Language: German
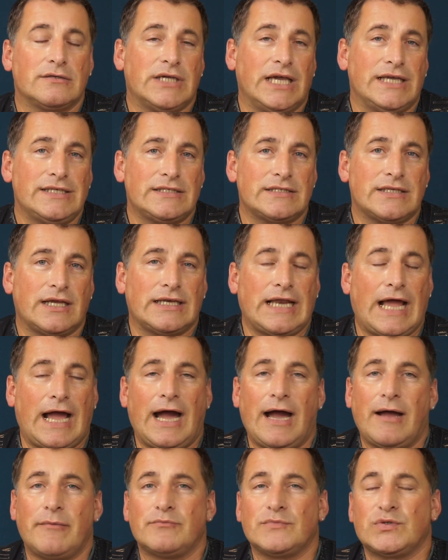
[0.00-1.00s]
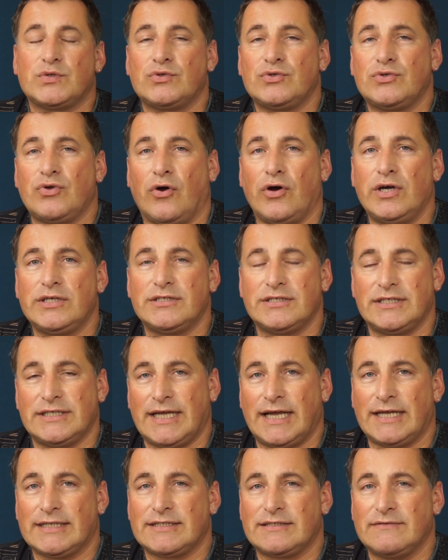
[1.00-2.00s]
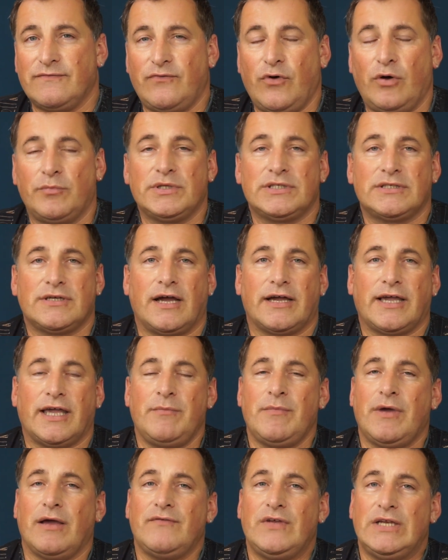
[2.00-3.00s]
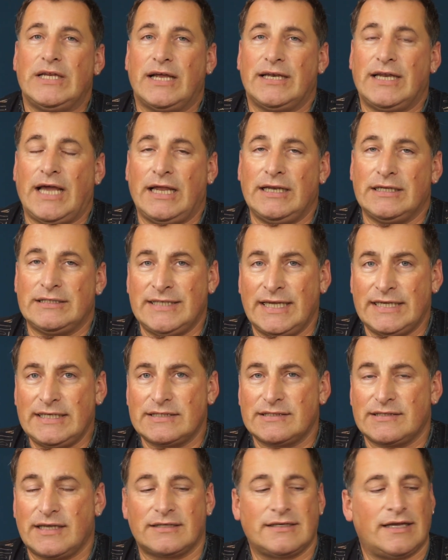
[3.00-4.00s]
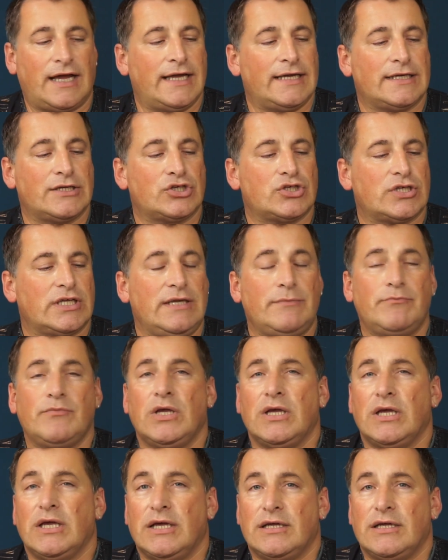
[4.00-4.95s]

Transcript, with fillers: gestern Abend und heute den ganzen Vormittag immer wieder in eine Textdatei geschrieben.